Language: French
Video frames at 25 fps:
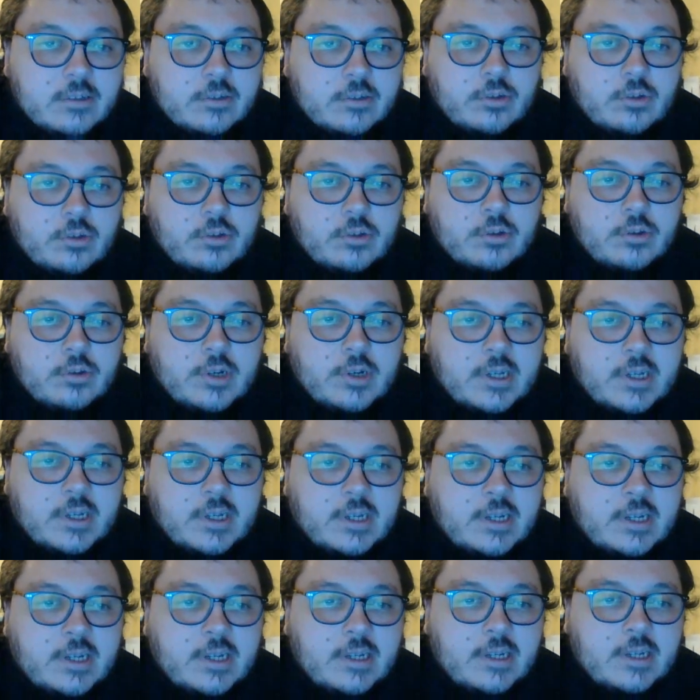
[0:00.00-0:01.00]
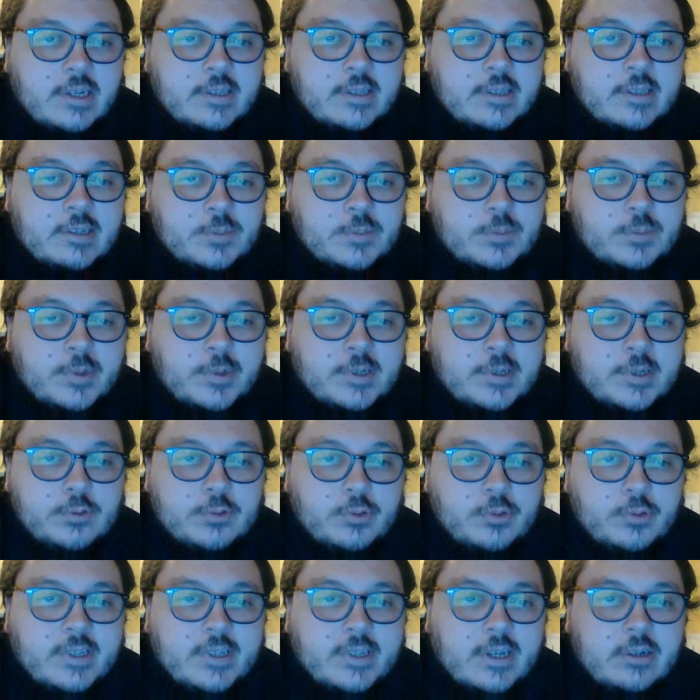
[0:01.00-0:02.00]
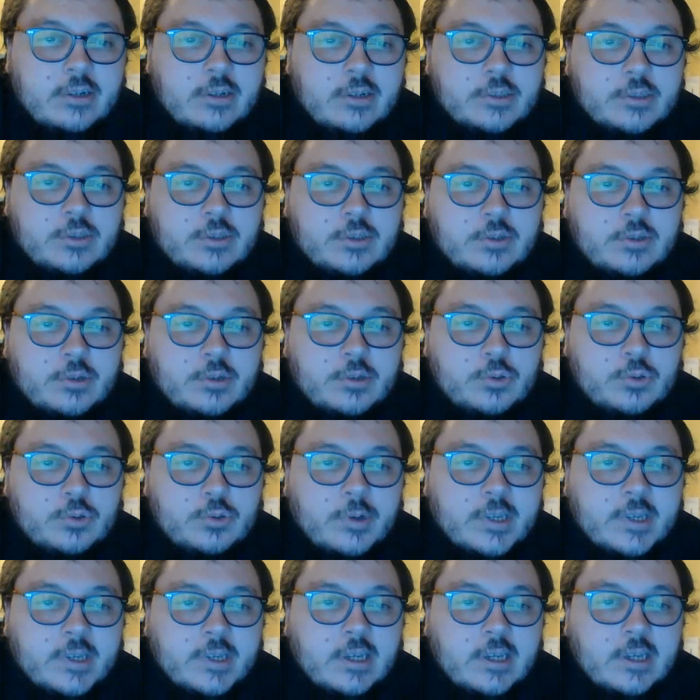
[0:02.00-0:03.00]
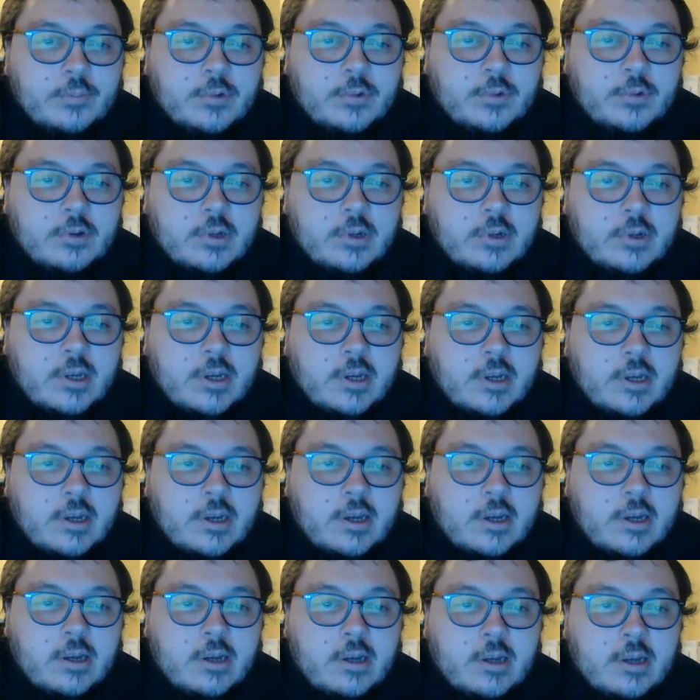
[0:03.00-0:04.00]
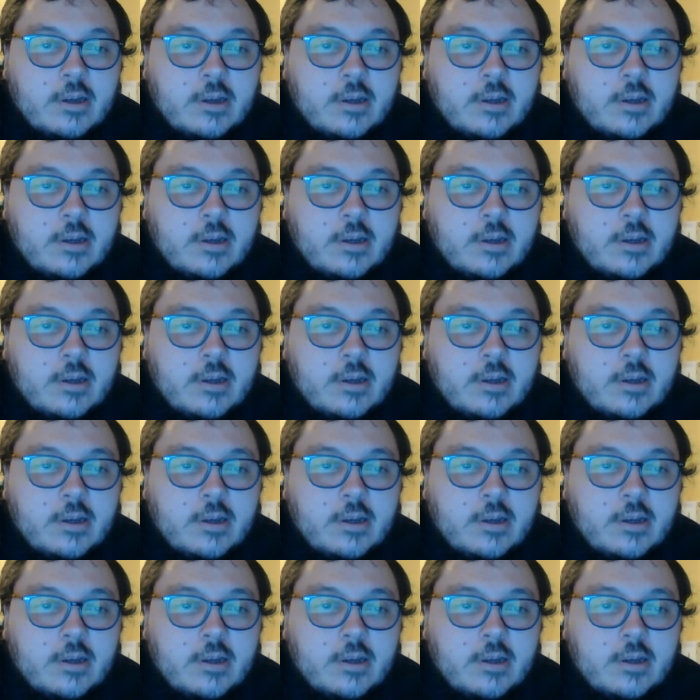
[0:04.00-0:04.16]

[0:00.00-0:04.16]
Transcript: que la, la, transparence totale soit également